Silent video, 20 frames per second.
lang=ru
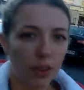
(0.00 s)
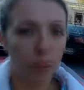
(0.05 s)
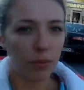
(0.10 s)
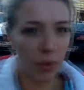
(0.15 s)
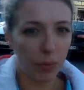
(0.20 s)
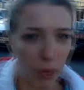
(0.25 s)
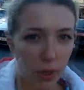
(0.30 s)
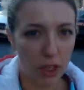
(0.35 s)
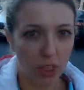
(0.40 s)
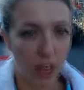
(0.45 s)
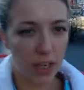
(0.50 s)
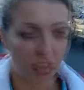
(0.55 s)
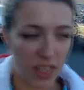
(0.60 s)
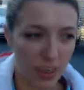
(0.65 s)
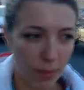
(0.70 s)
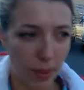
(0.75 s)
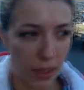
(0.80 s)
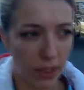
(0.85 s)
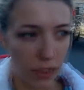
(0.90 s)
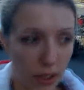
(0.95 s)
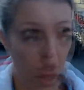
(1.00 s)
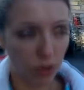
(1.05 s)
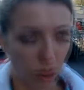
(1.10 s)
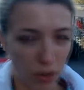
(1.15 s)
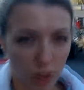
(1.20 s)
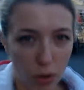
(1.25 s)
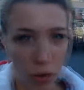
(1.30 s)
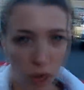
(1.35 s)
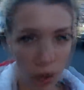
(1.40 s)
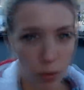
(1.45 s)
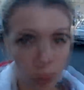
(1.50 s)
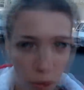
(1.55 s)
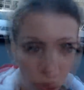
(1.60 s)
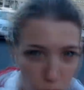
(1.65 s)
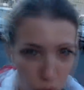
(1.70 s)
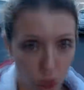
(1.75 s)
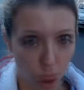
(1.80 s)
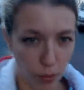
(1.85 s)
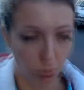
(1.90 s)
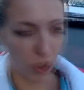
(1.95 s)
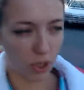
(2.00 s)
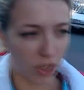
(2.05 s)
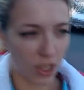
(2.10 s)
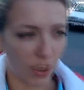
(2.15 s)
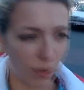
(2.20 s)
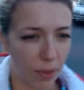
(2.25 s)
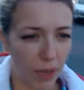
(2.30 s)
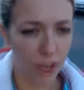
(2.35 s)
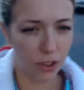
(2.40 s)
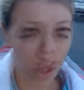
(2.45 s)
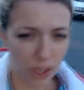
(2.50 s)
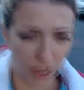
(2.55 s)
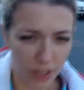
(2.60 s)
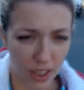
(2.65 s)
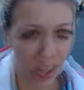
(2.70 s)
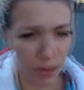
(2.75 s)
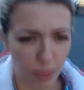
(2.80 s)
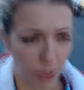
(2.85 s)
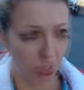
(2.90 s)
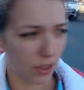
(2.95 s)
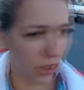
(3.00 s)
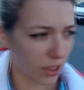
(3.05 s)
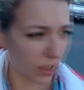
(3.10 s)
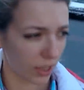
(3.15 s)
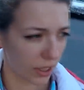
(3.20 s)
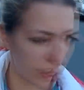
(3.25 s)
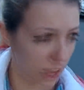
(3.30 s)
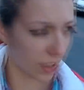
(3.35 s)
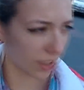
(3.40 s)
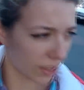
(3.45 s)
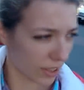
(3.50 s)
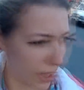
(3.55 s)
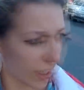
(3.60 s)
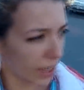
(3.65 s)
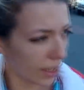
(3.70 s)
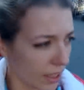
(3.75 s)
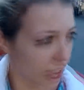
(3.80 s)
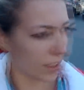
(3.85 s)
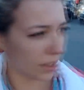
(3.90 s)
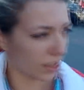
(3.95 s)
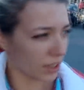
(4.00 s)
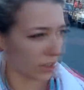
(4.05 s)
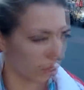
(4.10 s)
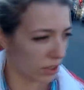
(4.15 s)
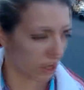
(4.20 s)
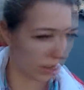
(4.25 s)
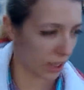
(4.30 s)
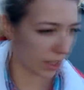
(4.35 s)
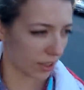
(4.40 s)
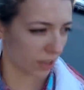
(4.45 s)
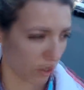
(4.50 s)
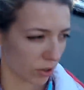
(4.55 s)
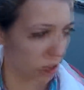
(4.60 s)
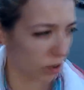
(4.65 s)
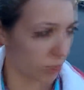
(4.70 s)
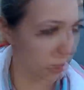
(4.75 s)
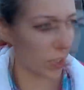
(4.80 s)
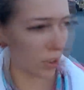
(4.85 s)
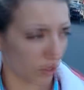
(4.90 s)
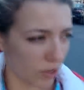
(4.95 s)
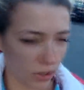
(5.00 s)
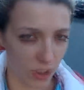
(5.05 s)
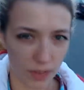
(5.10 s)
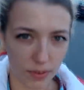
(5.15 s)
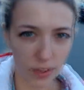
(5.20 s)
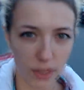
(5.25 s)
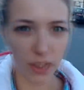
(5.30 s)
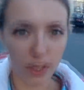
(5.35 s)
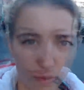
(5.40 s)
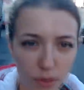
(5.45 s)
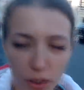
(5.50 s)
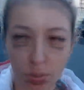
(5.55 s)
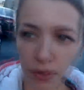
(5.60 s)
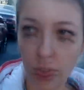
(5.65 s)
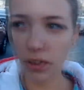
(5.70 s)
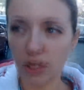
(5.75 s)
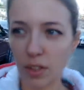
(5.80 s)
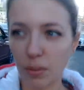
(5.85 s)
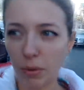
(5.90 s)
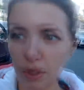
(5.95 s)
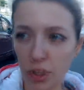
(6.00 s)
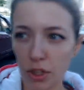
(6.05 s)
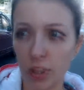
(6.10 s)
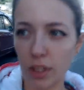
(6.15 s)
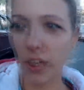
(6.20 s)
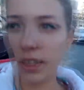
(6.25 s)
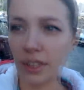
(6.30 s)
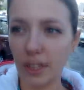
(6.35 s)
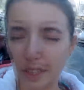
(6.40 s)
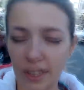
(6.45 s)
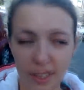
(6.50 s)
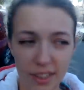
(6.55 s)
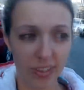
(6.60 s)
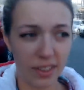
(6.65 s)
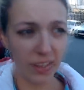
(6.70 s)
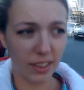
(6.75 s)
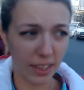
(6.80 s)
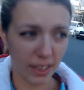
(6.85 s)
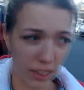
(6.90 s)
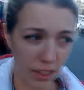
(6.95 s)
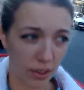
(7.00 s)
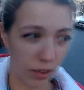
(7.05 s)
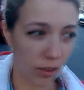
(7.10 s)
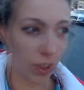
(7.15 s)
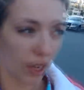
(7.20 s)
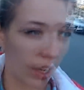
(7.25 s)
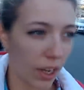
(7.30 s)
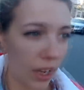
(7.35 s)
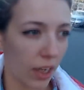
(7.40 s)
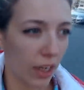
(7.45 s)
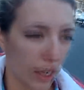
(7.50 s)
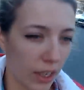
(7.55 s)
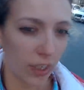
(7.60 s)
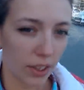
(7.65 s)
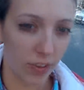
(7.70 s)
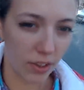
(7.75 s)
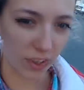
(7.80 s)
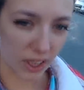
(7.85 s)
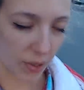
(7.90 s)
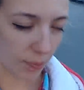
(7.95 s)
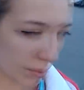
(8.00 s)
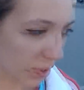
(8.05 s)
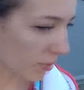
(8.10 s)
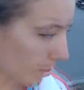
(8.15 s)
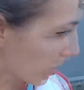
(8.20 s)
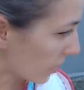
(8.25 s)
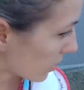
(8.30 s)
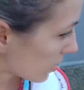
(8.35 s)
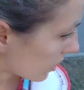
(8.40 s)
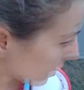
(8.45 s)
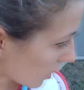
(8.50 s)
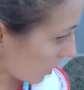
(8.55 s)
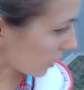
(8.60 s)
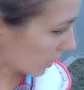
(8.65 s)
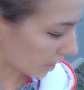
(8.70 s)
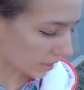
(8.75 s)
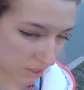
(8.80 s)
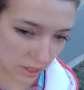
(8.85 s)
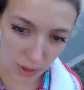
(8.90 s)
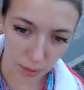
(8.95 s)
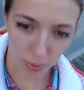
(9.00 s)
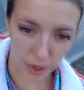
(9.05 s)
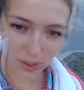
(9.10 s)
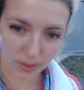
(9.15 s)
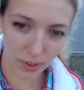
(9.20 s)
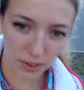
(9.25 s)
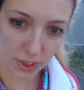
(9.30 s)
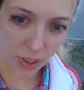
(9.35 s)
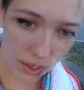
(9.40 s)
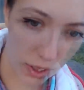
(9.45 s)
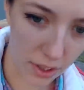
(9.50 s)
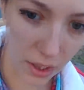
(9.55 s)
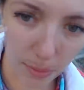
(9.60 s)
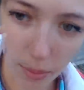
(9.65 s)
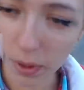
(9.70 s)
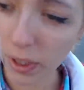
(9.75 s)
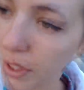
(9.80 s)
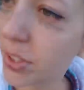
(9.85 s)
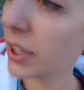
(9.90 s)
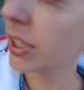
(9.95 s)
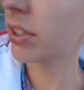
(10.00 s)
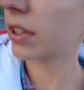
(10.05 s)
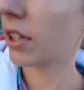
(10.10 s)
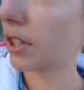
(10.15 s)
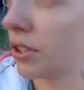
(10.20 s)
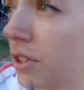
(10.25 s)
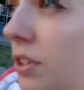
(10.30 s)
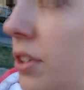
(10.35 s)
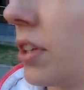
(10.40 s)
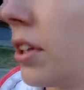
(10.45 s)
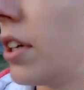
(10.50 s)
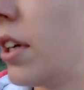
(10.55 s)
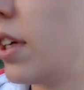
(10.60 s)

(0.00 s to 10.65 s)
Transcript: Мне пришла смс, что на Укрпочту пришла моя очередная посылка из Китая, и странно, что меня не завезли в офис, обычно они это делают. Но так понимаю, если китайский производитель не заплатил, значит,